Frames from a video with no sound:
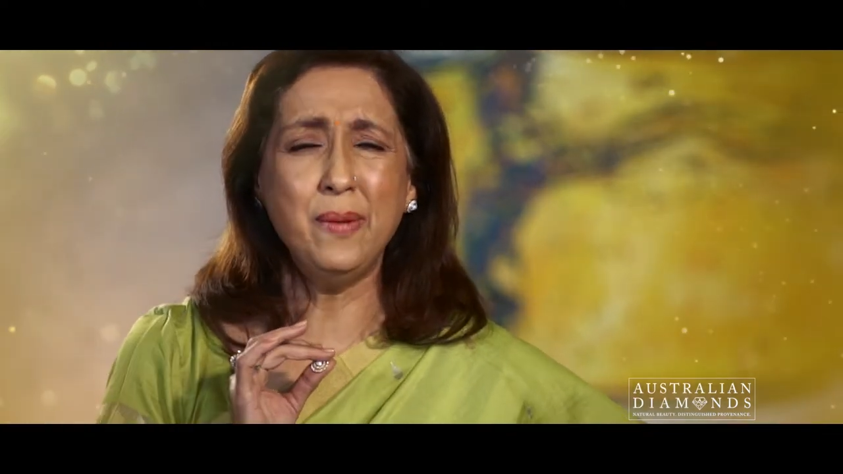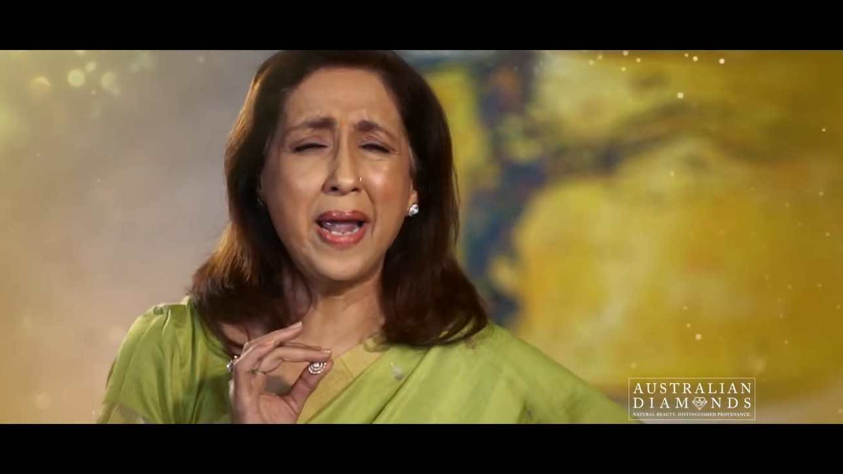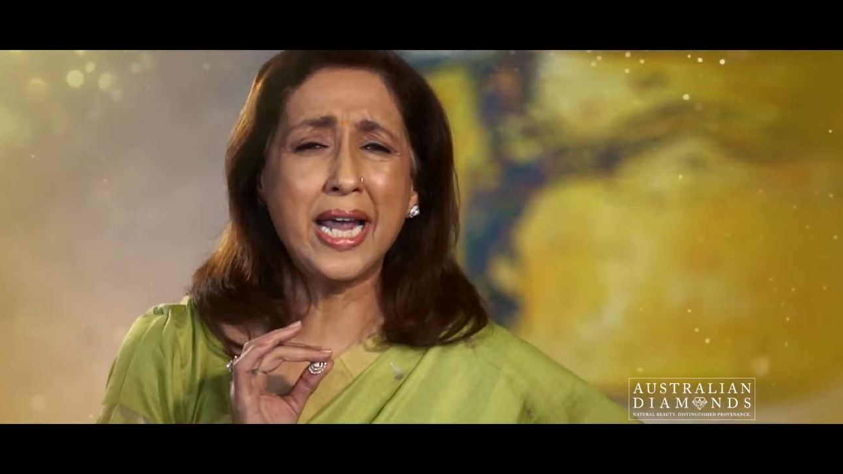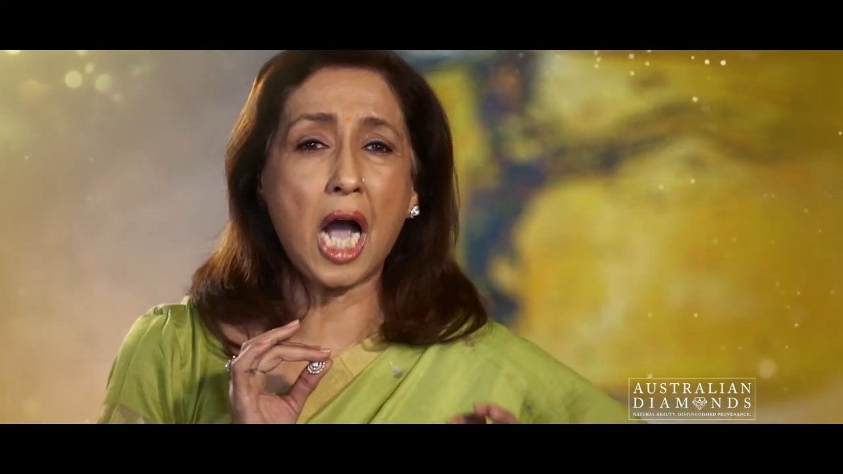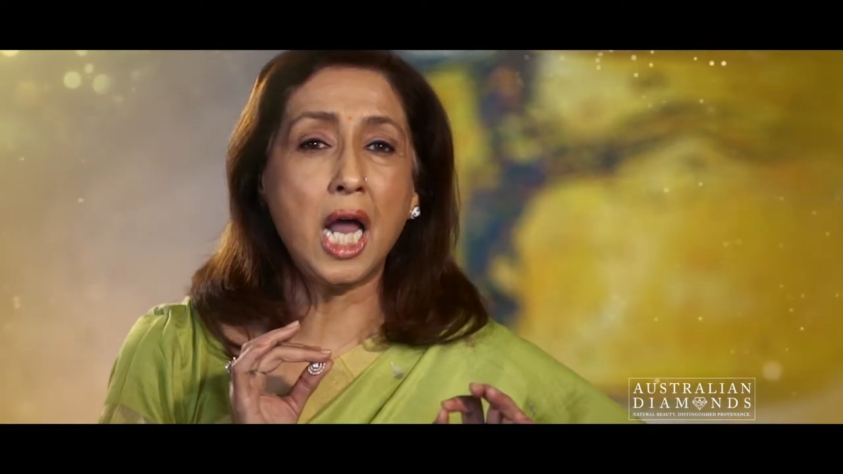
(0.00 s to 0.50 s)

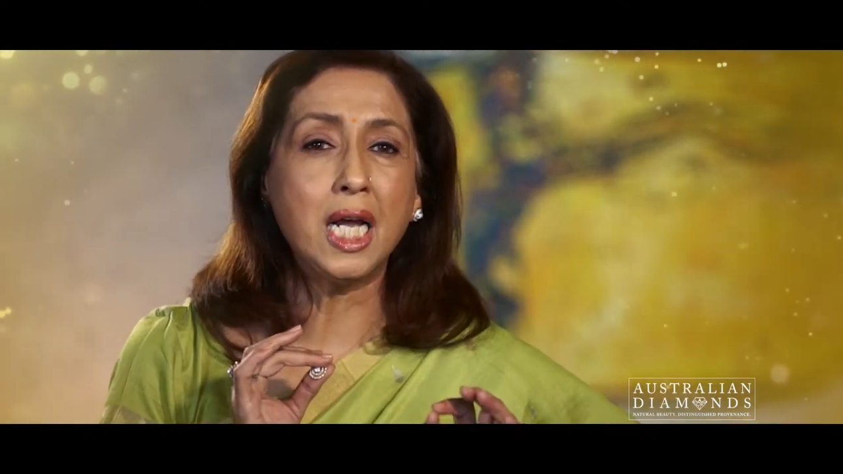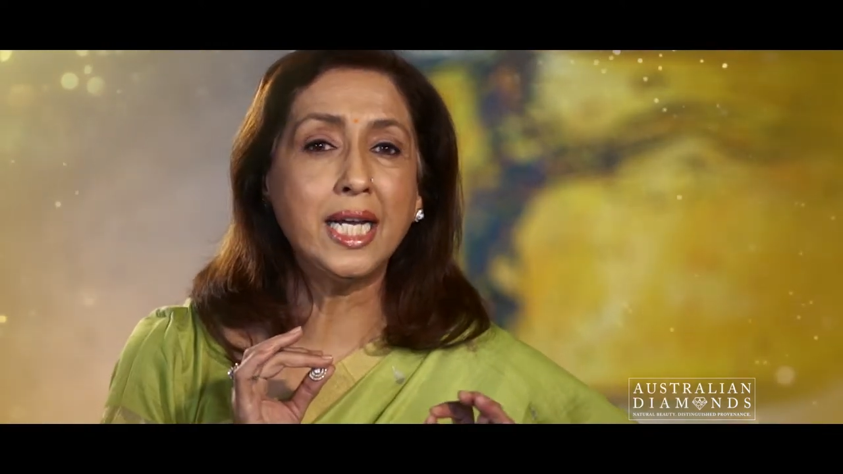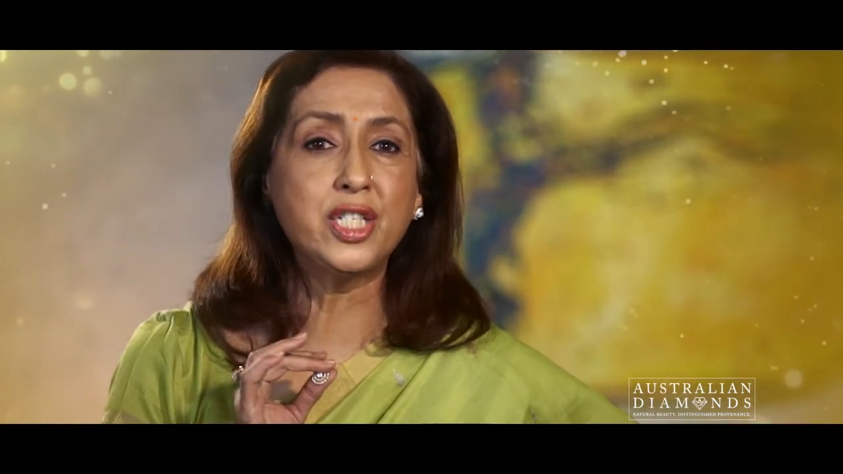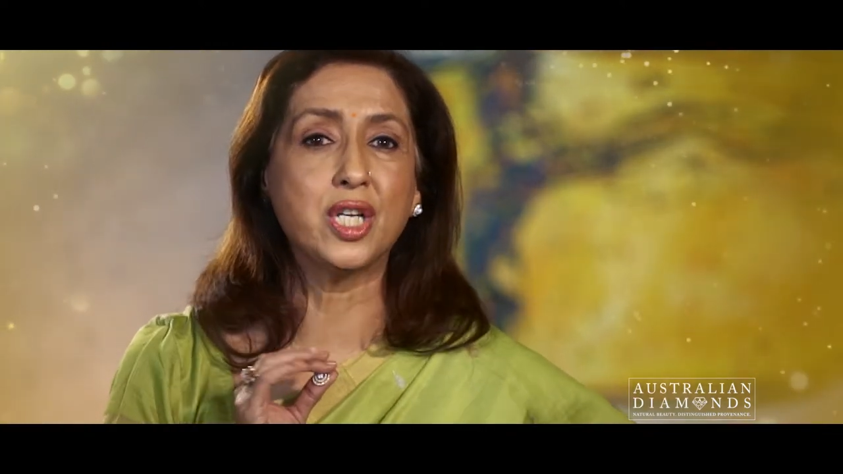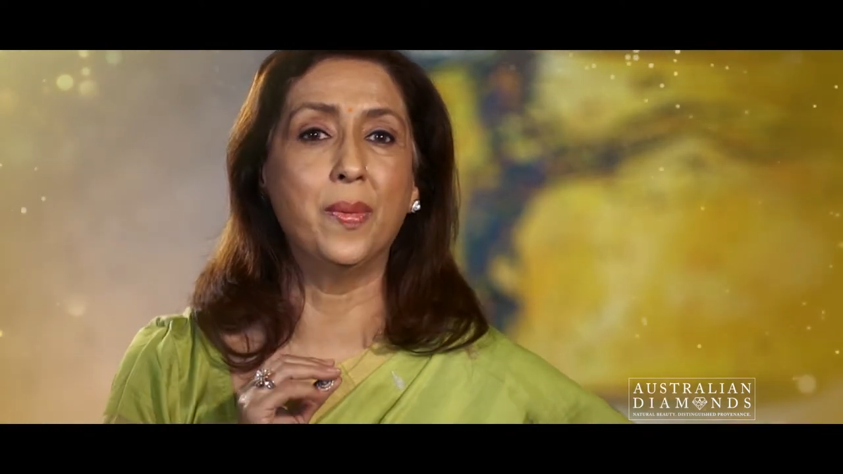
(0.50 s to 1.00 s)
इनमें एक अलग
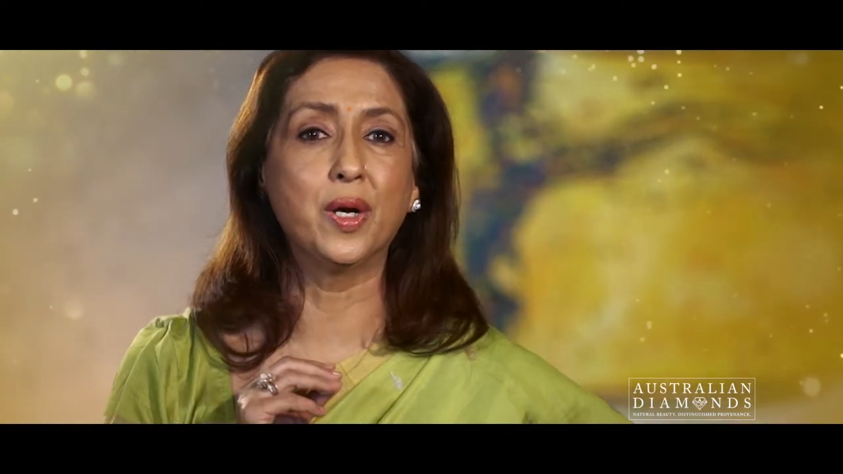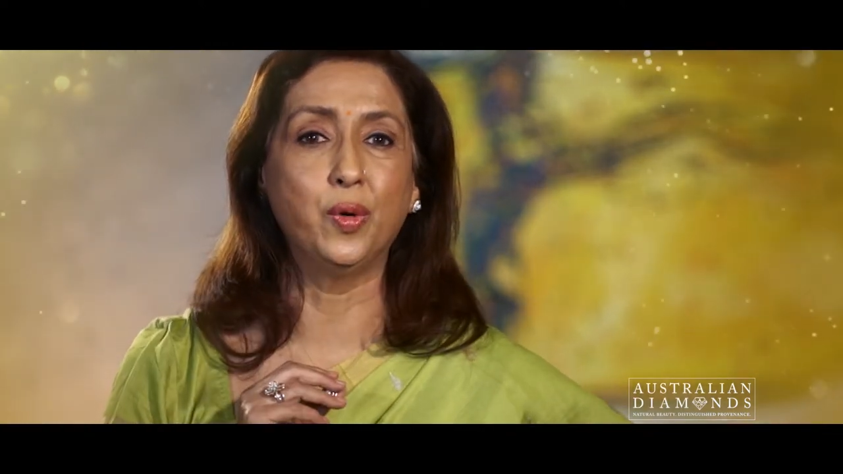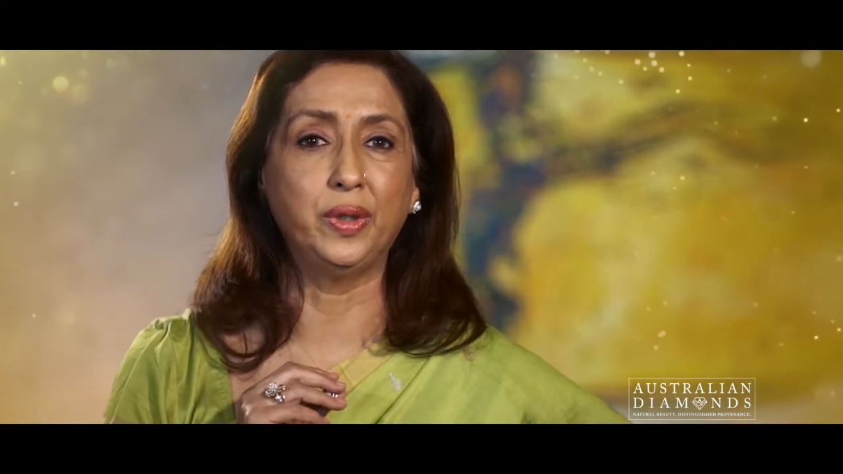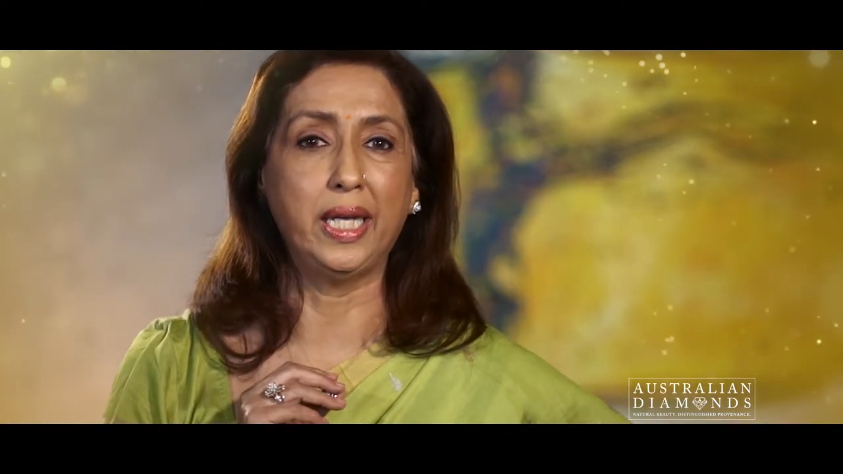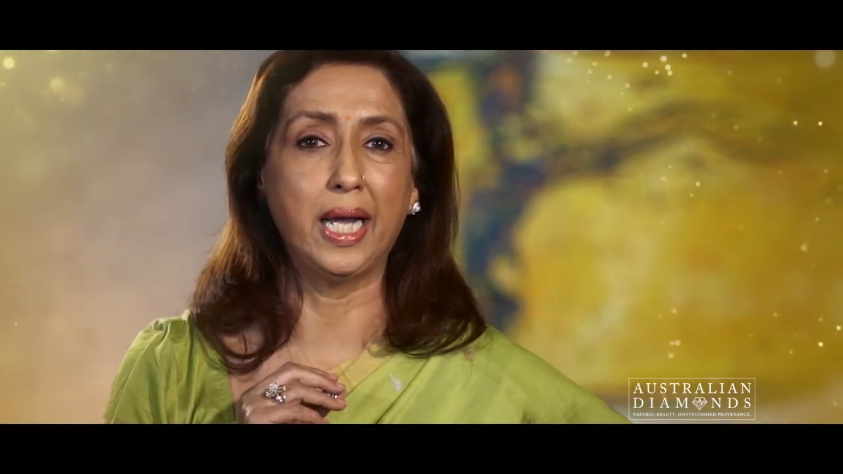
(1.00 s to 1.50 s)
ही चमक
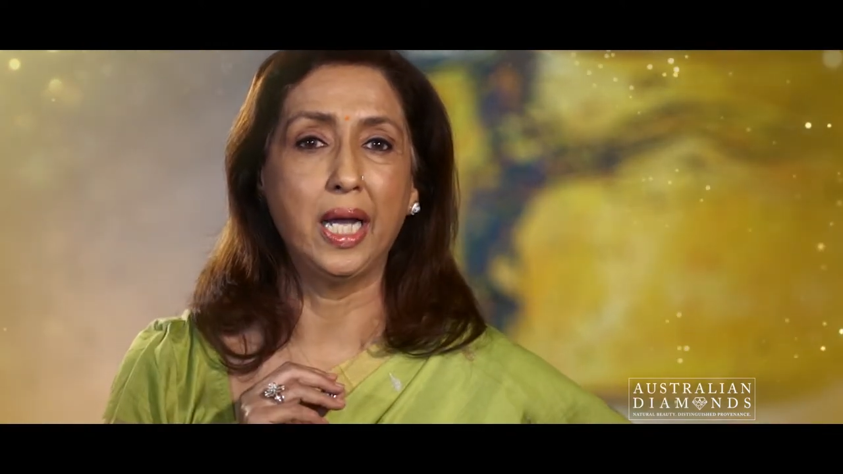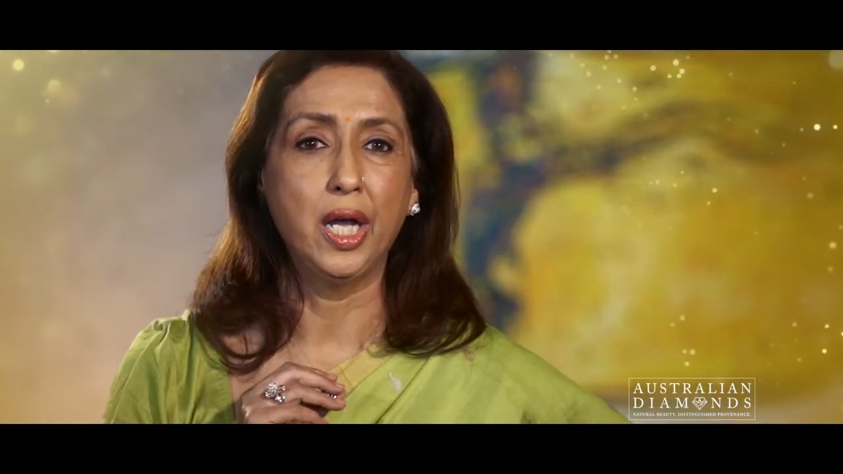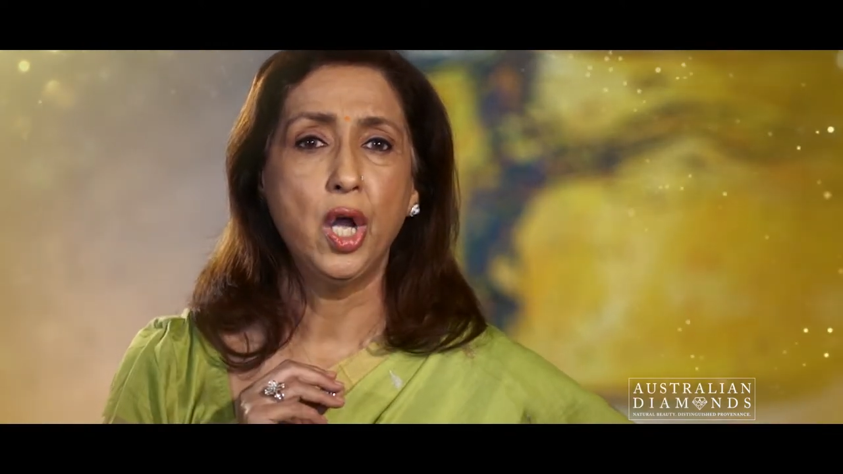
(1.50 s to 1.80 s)
होती है